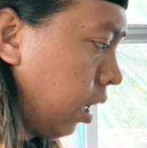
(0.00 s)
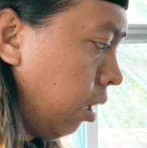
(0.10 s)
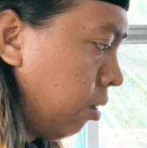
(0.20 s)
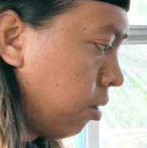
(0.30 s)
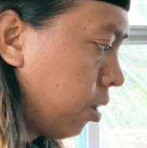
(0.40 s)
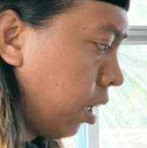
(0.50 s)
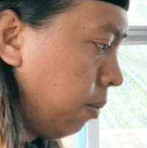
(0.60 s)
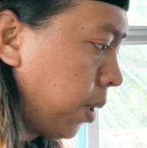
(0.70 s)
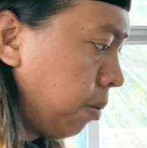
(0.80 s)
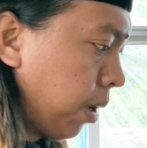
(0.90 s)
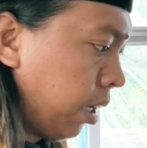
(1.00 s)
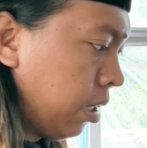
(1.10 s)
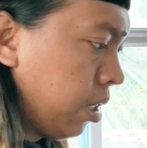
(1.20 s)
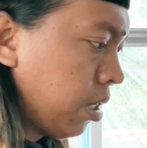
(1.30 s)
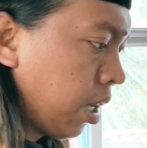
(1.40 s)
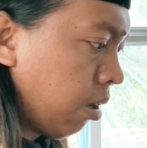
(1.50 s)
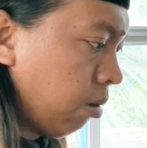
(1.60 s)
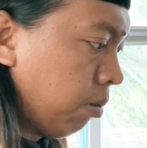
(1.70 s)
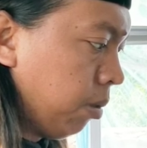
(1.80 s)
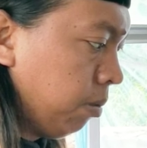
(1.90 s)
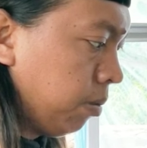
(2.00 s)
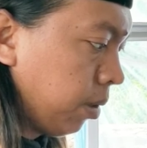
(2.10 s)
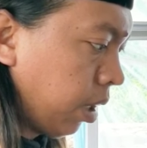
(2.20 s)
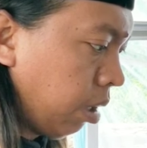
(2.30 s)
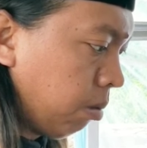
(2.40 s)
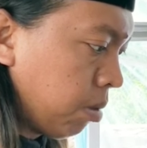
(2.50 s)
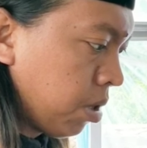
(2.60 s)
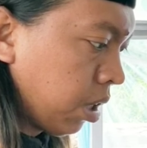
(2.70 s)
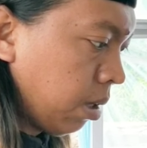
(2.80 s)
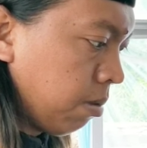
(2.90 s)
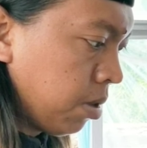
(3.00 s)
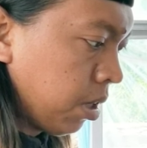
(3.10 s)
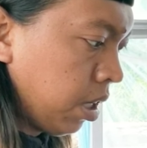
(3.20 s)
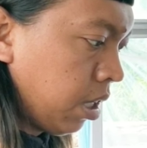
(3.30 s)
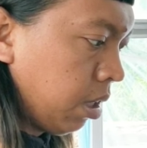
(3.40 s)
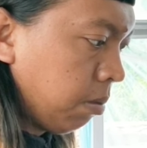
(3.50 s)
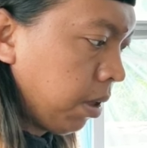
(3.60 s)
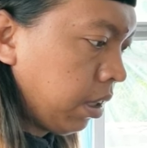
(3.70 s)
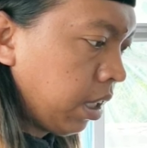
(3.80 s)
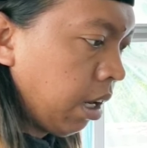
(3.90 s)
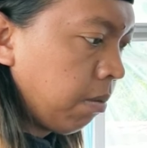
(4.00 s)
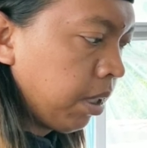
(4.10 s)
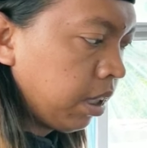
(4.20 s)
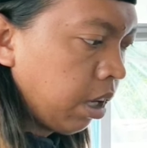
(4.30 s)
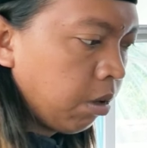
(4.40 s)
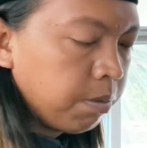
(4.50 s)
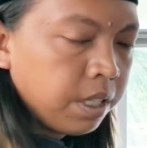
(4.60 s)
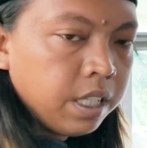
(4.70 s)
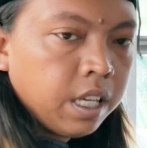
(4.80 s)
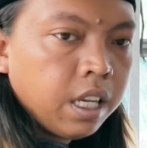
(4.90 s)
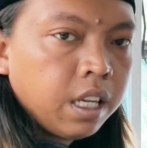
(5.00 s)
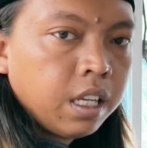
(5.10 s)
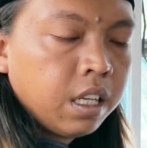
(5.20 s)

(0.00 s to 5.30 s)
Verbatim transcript: kalau saya pribadi secara umum kalau kamu musik di tempat keramat ngelobinya